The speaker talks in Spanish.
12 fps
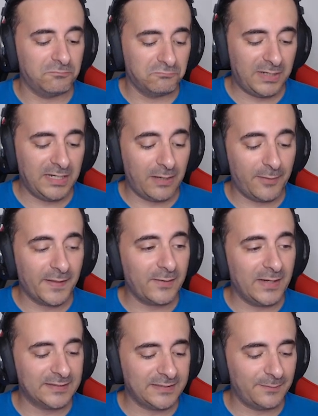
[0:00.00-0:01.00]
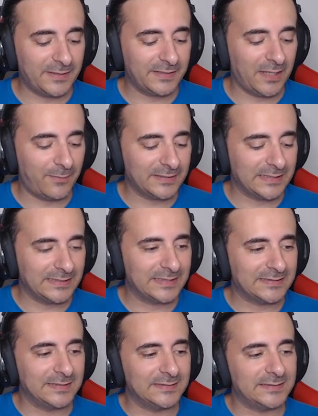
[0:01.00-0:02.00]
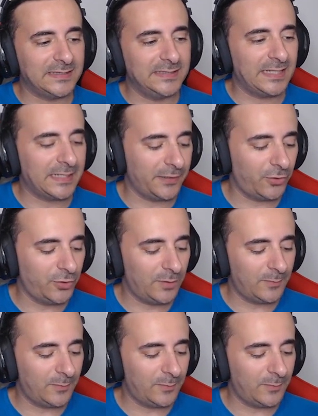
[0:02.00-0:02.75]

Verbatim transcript: Vale, la verdad que van a ser partidas bastante sencillitas, creo yo.